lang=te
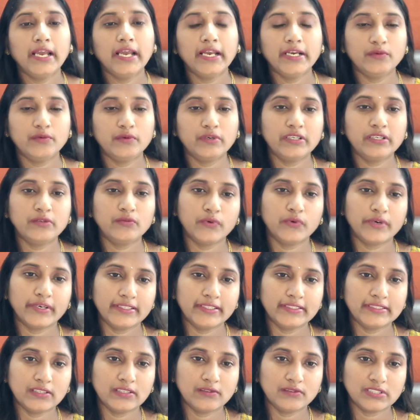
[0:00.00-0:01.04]
ఎటువంటి
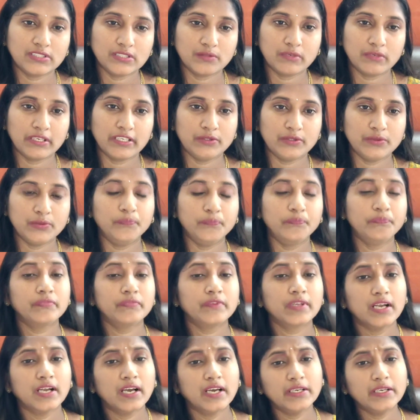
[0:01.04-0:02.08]
వరీస్ అవసరం లేదు
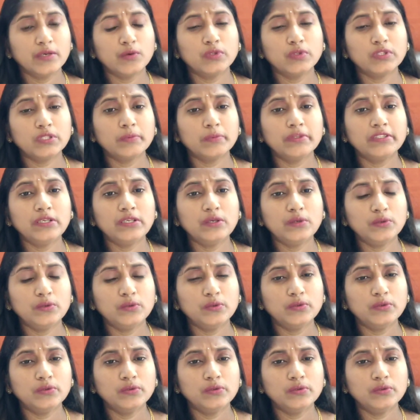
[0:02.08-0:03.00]
కానీ కొంతమందిలో